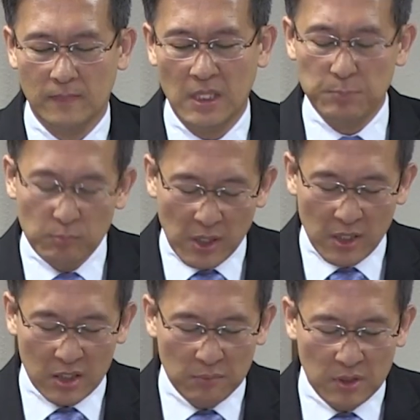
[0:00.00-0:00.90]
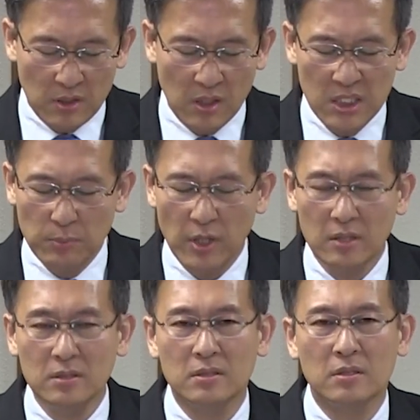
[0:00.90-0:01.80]
이뿐만이 아닙니다.
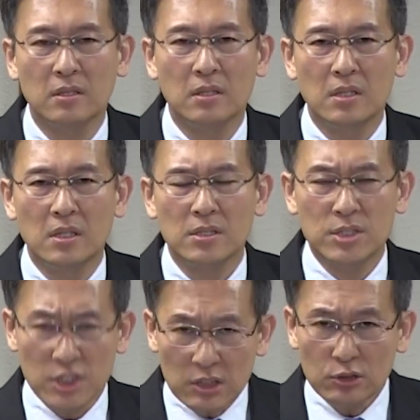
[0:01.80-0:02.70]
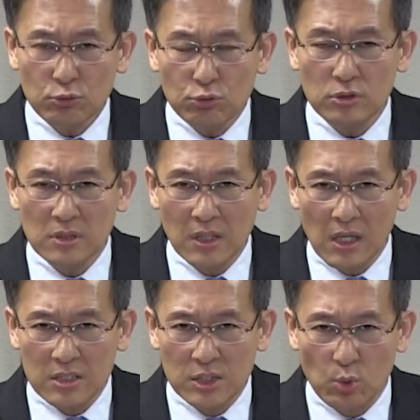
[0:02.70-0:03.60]
이번에는
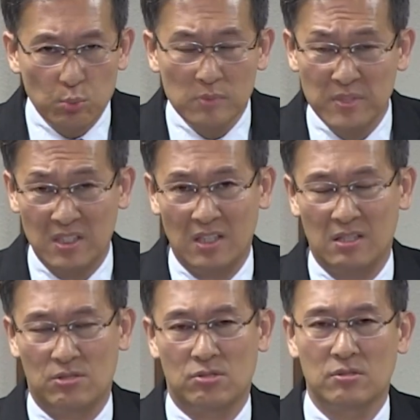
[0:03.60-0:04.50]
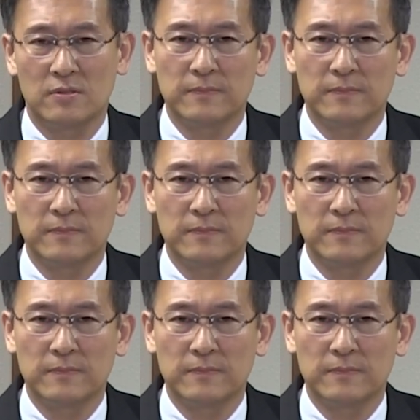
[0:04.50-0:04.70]
친구들까지 욕을 비난하죠.